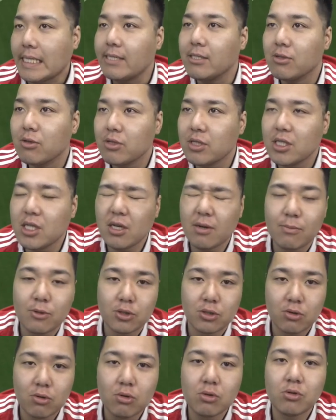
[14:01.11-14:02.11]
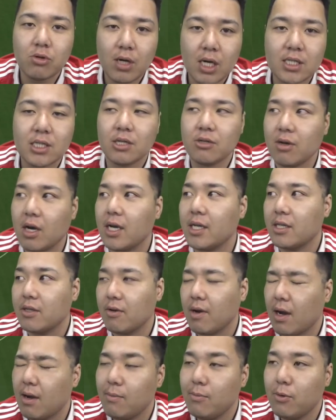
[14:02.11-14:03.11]
そしたらもう相当焦るよ、相手
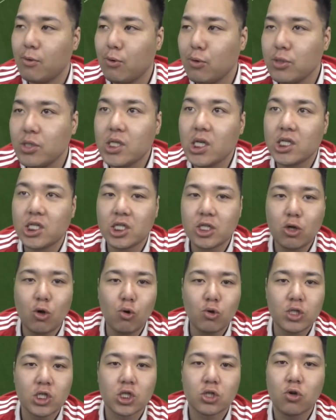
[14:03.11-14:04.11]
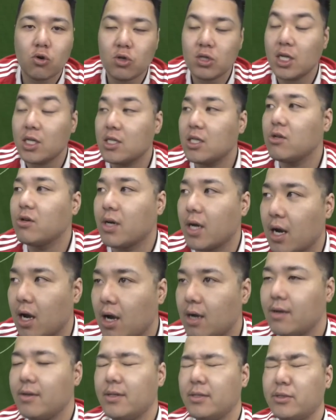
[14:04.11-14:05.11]
は。もうこっちは遅攻遅攻でいってるから。
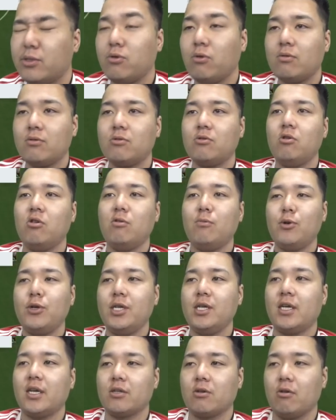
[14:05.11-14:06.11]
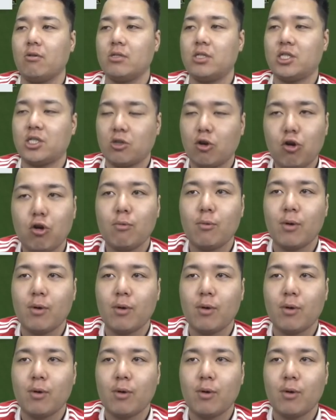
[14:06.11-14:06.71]
速攻もいいけど、遅攻